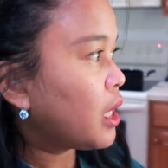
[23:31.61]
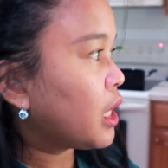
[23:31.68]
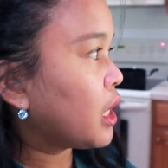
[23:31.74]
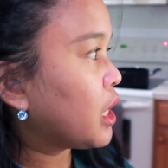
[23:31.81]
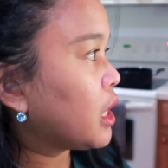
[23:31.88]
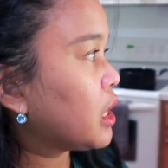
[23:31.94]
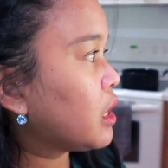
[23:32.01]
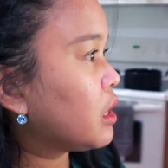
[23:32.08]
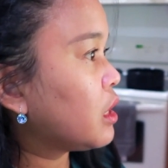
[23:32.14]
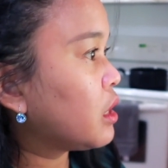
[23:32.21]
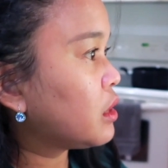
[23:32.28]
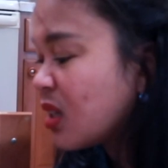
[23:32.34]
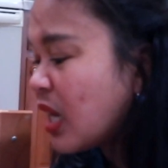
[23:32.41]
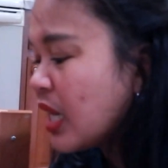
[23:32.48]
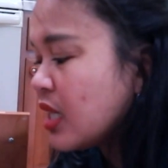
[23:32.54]
And,
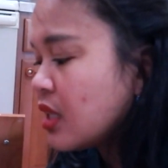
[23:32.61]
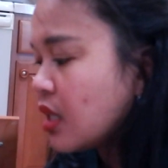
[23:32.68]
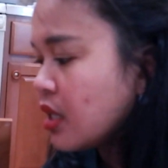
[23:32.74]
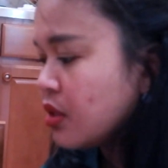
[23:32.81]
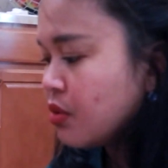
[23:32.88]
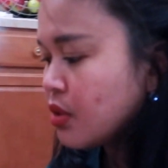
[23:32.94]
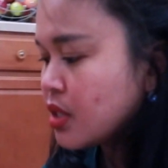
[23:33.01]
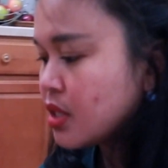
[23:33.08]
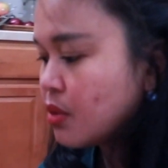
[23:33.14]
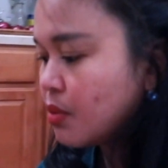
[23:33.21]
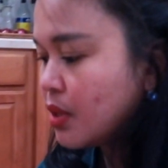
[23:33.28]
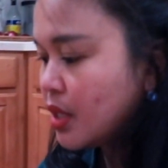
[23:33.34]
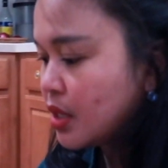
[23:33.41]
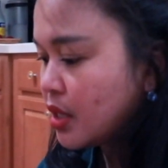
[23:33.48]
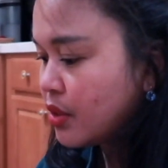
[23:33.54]
kain tayo kasi
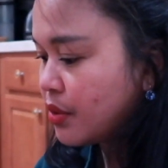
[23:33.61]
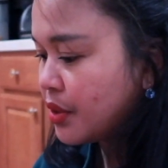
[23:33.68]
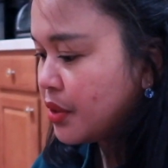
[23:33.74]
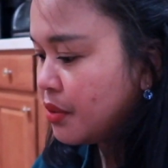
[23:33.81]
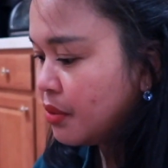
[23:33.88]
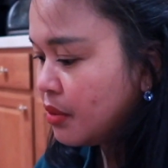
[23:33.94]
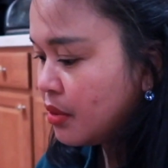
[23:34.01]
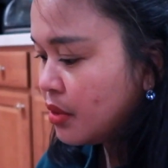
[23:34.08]
wala tayong ano.